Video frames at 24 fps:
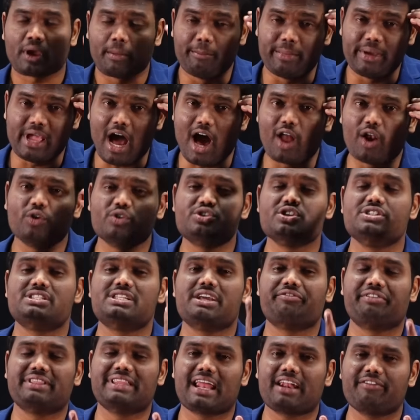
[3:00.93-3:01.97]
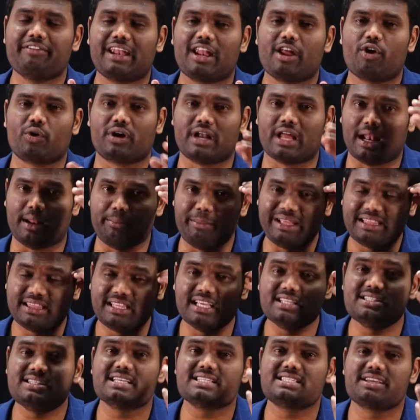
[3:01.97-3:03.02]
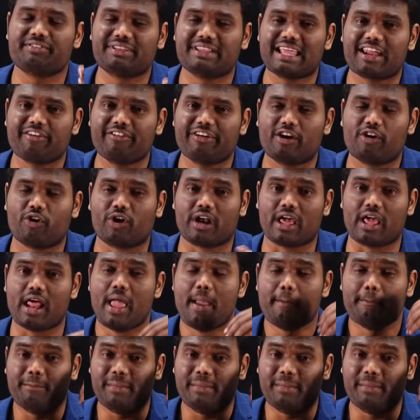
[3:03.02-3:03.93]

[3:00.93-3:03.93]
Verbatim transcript: మీ ఆలోచించే విధానం ఎలా ఉండాలి మీ థింక్ చేసే విధానం ఎలా ఉండాలి